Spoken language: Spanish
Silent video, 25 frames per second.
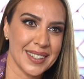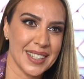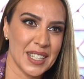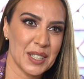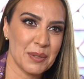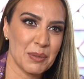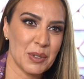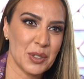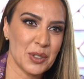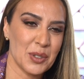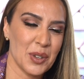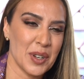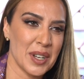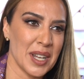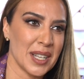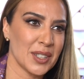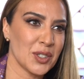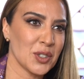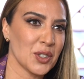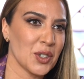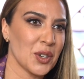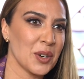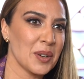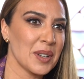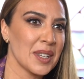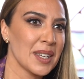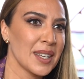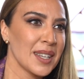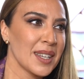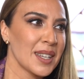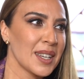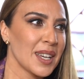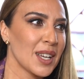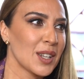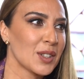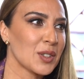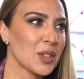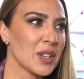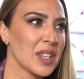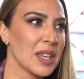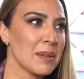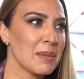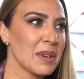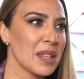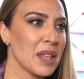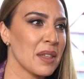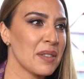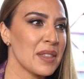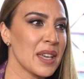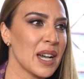Las personas, yo el otro día
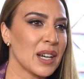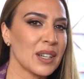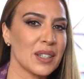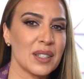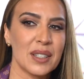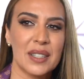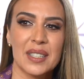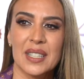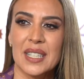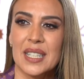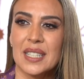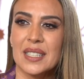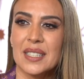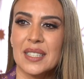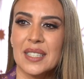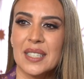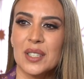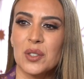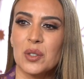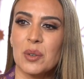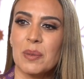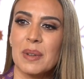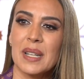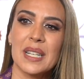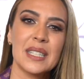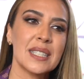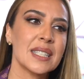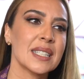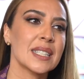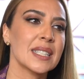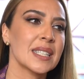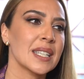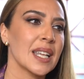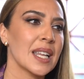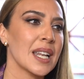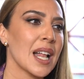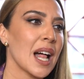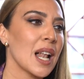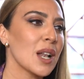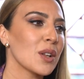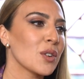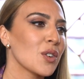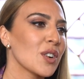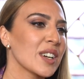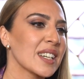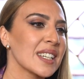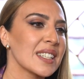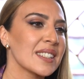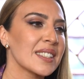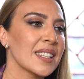me decían, si tuvieras que ser
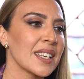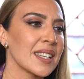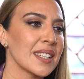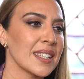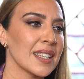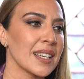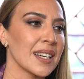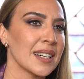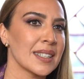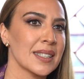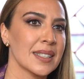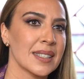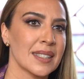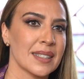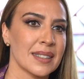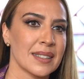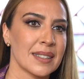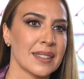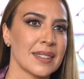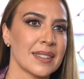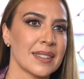algo, ¿qué serías?